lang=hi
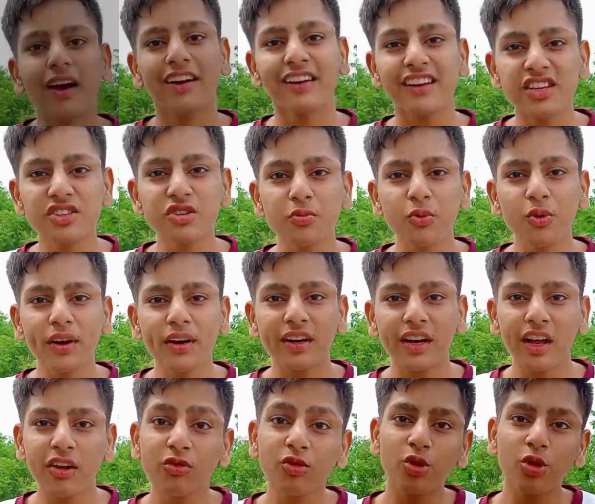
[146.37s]
अगला जो
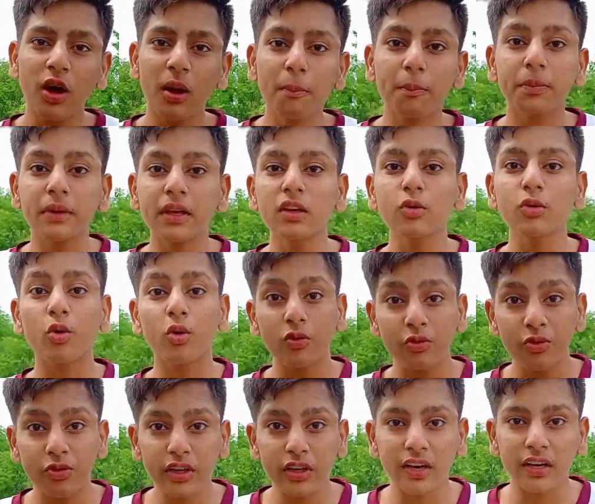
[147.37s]
पॉइंट है वो है बी
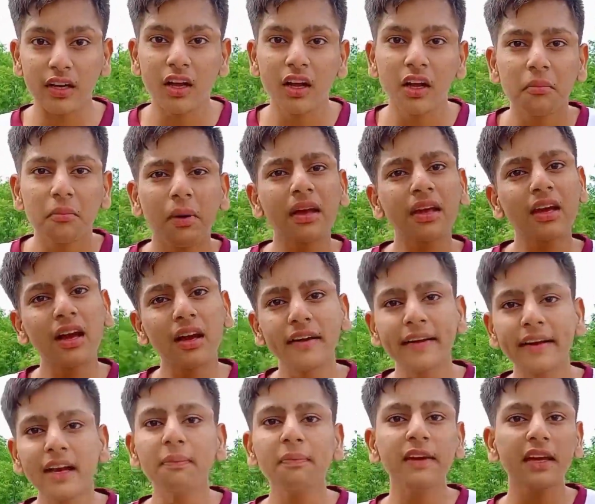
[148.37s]
कॉन्फिडेंट भाई
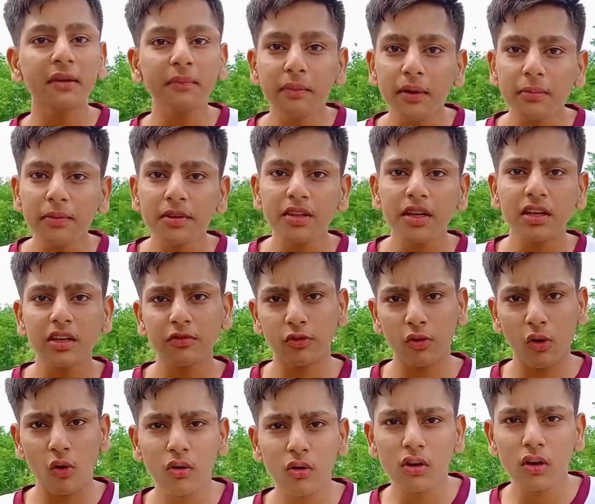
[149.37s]
अगर आप कहीं पर भी जाके
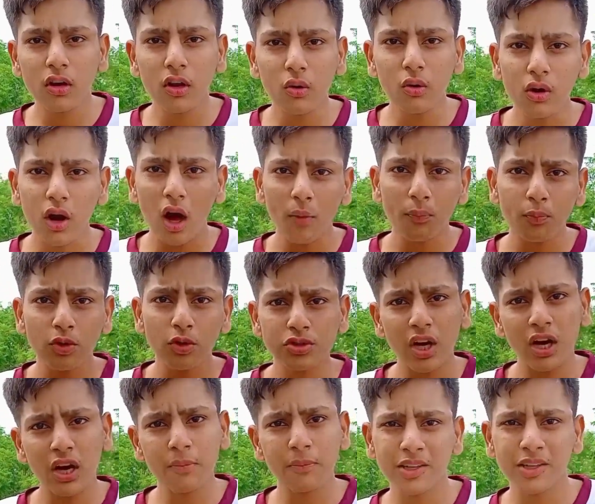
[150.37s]
ब्लॉग कर रहे हो और आपको
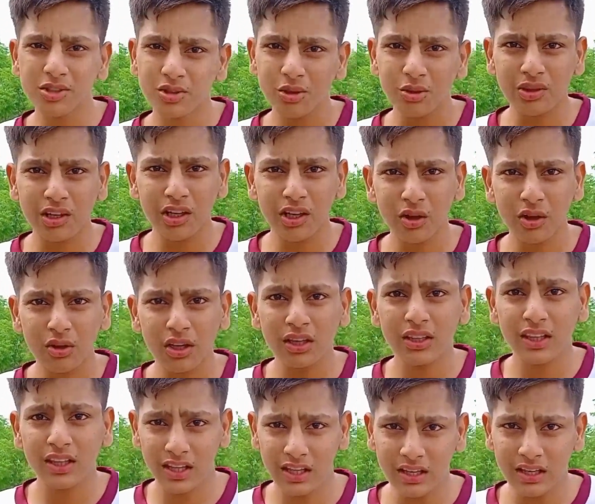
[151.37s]
चार पांच लोग खड़े होकर
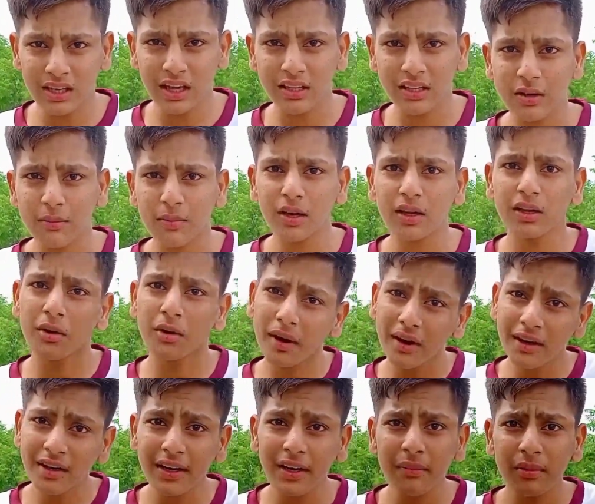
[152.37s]
देख रहे हैं जब भाई
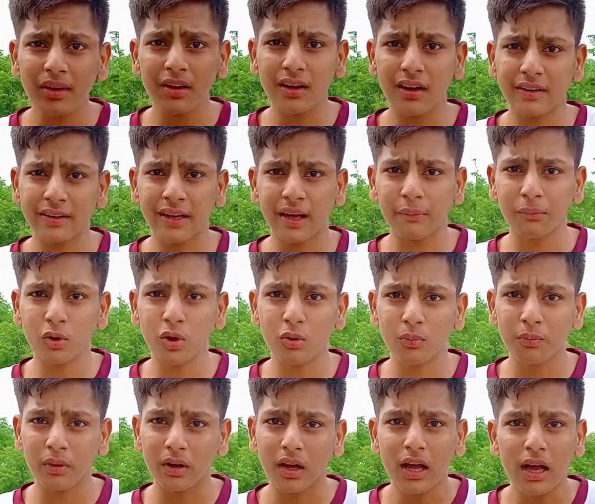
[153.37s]
कमेंट्री भी कर रहे हैं आपके
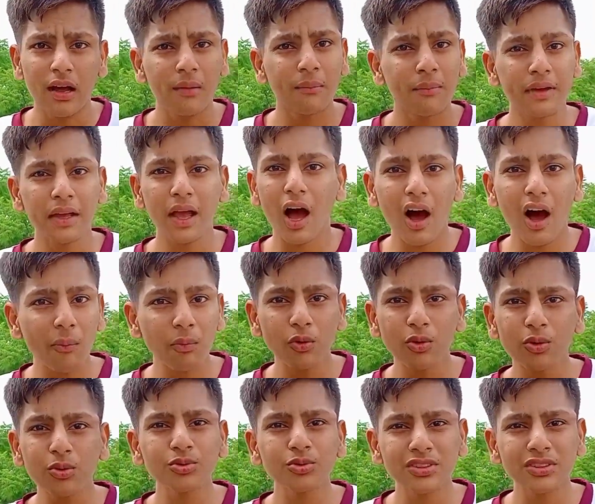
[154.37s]
ऊपर भाई
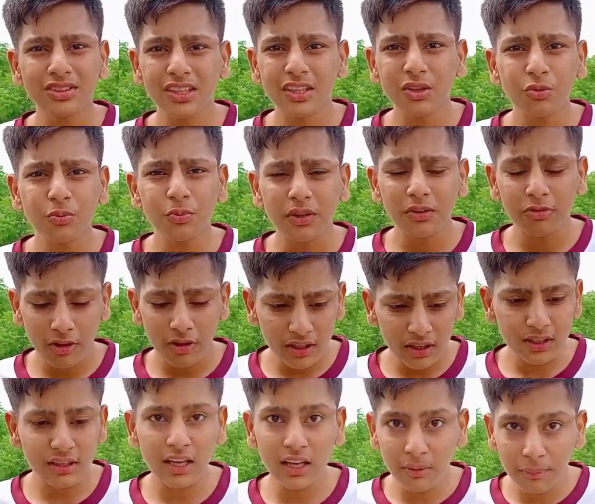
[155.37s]
आपको उसके ऊपर
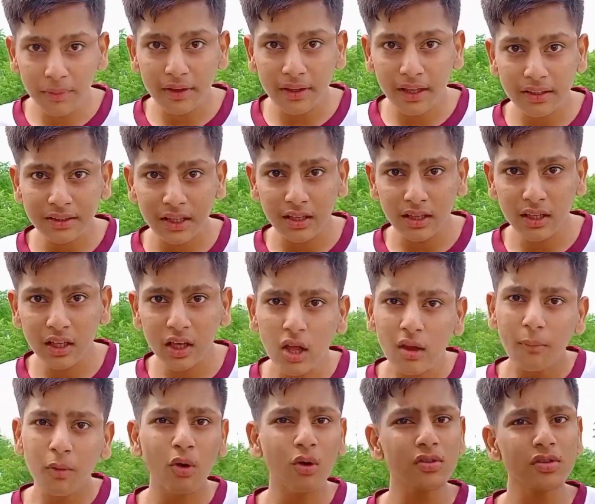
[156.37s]
फ़र्क नहीं पड़ना चाहिए
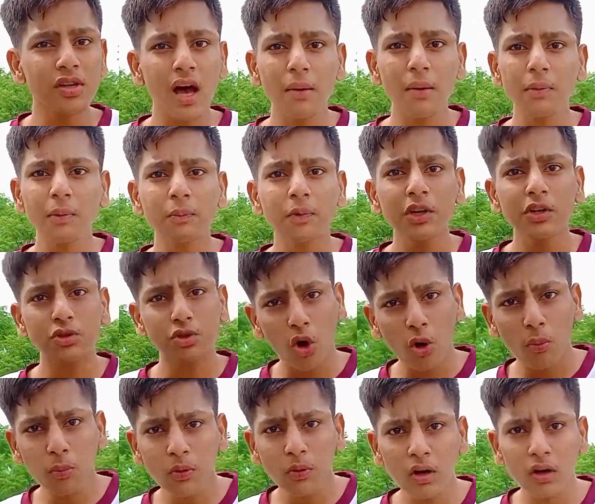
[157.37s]
बिकॉज आप अपनी
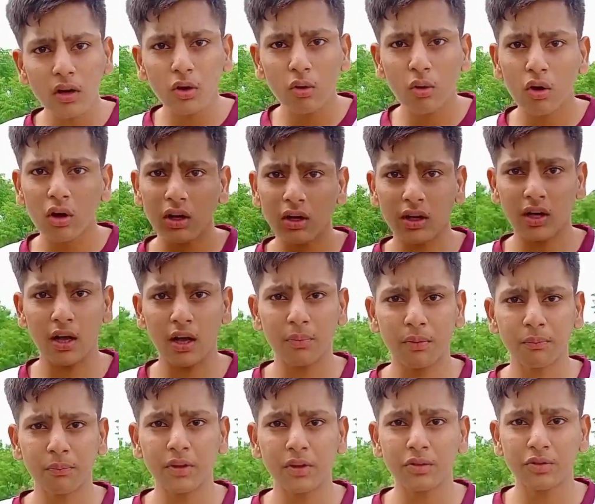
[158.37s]
जॉब कर रहे हो और अगर आप
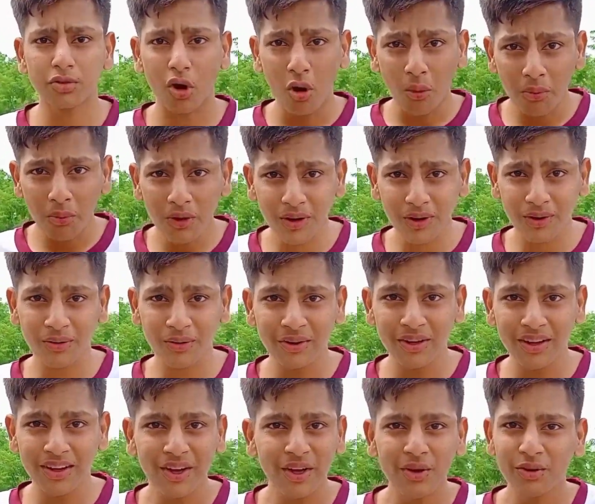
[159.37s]
अपनी जॉब कर रहे
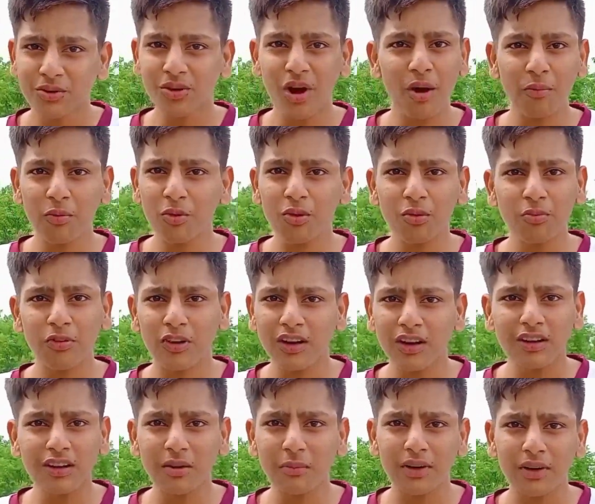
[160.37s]
होगे सो तो आपको
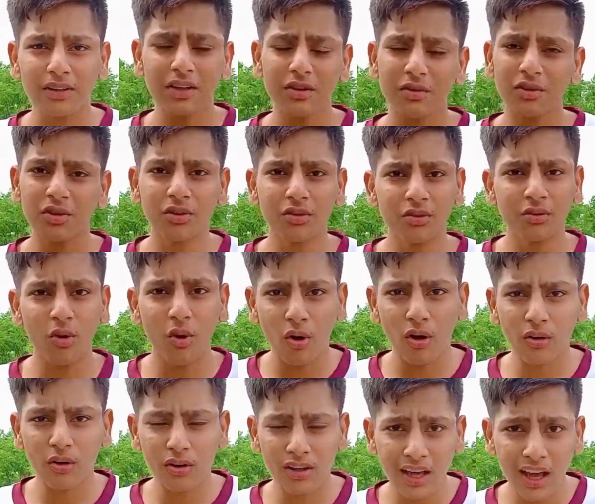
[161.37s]
फ़र्क नहीं पड़ता कोई
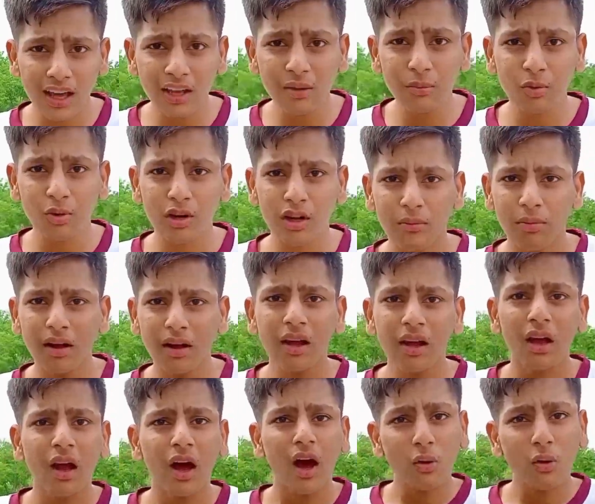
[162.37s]
कौन क्या ही बोले भाई
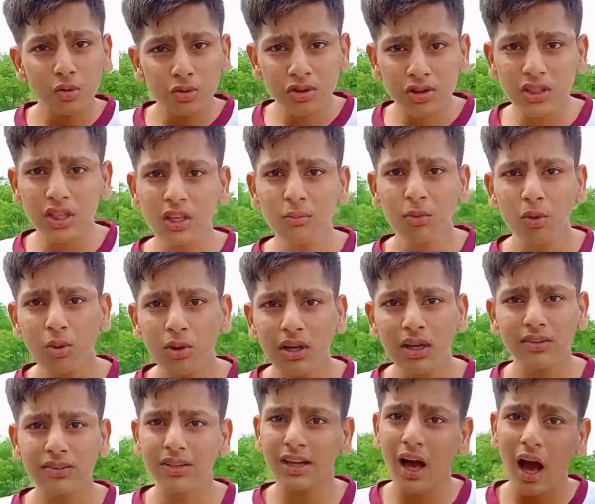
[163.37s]
उसके
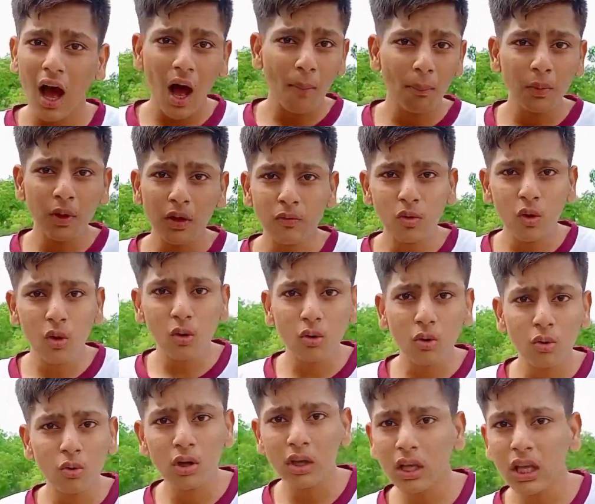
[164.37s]
बोलने से आपके ब्लॉग
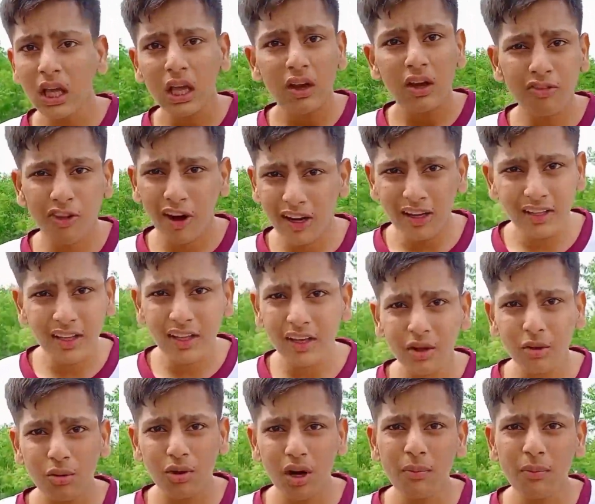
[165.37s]
को कोई फ़ायदा
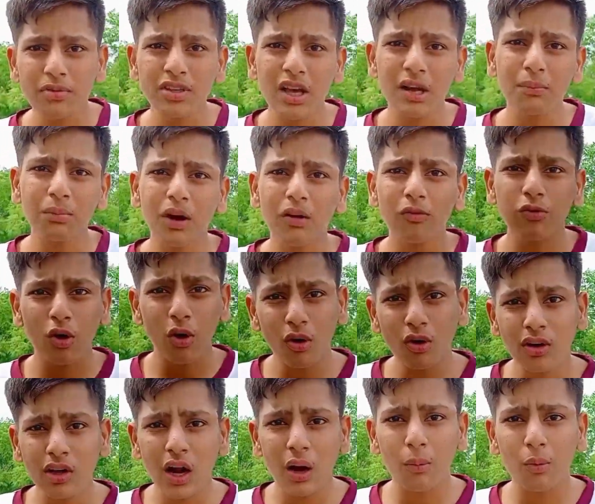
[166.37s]
नहीं होगा बस आपका
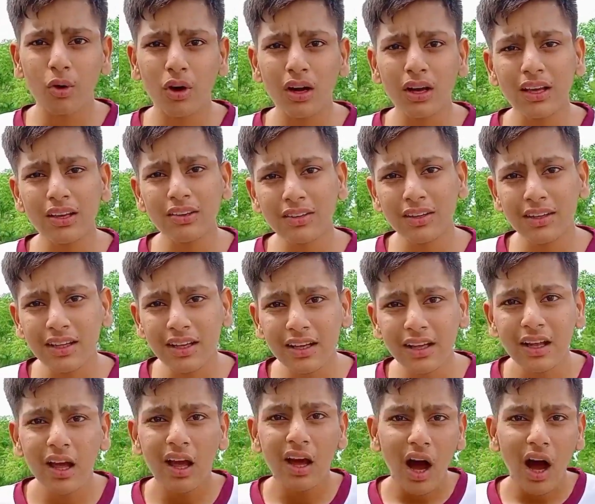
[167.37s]
ब्लॉग ख़राब होगा इसीलिए